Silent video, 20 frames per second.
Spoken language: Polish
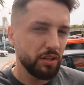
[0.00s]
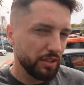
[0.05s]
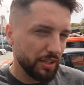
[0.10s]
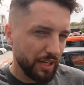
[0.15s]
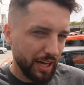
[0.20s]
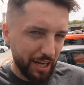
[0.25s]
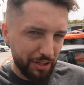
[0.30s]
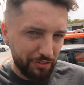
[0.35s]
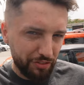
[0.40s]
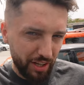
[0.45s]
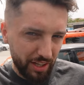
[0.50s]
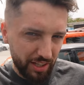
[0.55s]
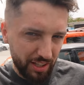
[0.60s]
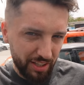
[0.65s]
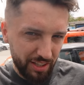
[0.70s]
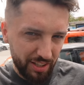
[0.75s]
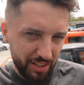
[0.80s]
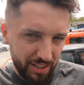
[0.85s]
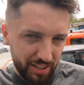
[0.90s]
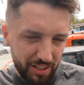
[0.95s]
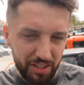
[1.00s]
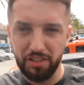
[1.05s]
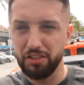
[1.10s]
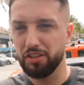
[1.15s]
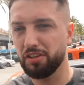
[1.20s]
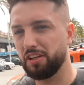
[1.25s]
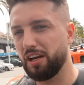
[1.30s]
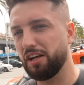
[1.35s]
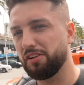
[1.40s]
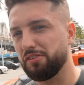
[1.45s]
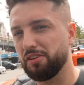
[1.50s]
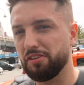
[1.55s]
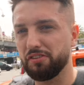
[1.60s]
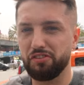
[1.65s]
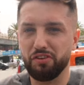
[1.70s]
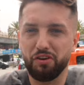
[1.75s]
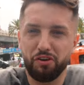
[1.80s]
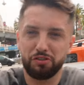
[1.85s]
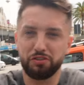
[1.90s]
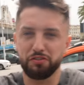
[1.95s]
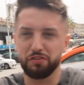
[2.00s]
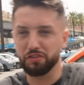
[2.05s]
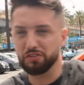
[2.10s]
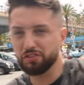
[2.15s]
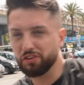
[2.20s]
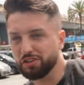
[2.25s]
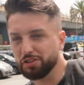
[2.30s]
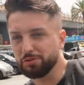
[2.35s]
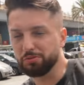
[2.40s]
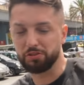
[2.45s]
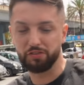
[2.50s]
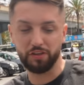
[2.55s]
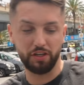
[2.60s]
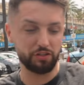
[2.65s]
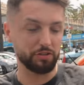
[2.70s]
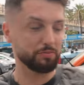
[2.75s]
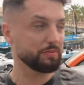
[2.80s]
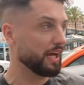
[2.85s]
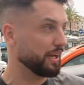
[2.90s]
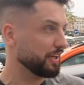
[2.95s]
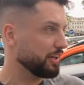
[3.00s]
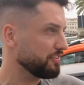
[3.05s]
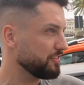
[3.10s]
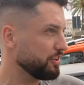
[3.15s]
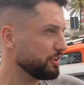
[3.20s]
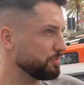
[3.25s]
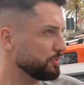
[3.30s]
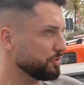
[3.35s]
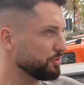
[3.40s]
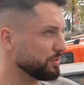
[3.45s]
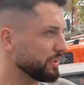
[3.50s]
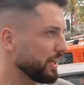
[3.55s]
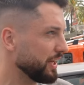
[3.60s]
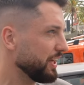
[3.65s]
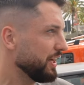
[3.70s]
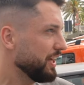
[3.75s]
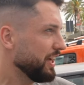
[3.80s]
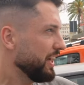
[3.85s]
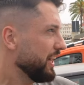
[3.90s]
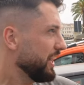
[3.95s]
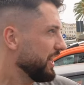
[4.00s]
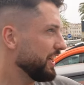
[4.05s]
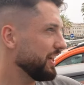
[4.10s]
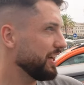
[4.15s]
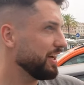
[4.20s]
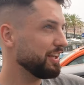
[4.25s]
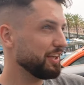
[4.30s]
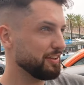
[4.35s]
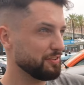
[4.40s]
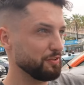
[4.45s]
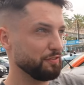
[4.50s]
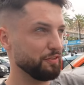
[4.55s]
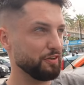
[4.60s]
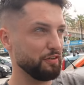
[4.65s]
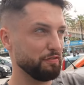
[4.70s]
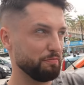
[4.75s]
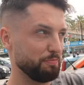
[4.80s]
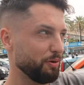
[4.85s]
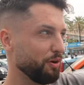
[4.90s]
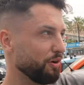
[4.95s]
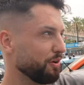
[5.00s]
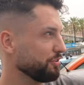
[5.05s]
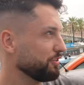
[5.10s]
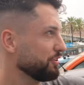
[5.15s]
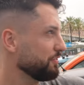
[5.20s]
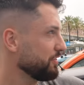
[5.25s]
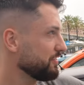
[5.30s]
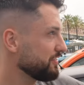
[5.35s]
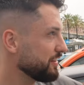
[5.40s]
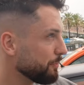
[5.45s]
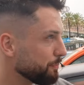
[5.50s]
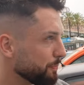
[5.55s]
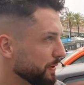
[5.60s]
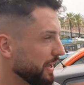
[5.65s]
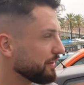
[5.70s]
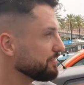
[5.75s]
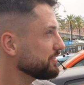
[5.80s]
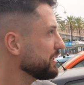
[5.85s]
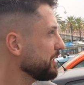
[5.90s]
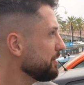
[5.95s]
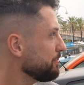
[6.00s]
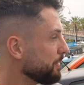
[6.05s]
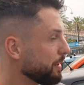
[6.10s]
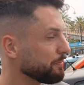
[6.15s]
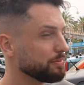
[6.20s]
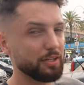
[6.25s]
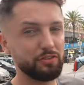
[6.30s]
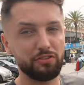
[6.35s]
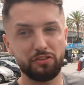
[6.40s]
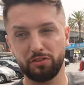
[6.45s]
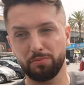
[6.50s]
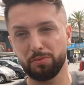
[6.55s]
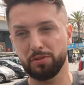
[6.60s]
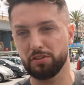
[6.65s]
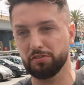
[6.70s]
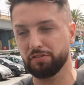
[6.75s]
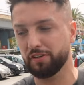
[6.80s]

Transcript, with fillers: Karczek, i od razu jest się odświeżonym, świeżym. Tak, jesteśmy tutaj, e, jest to w ogóle w porcie, więc naprawdę mam nadzieję, że będzie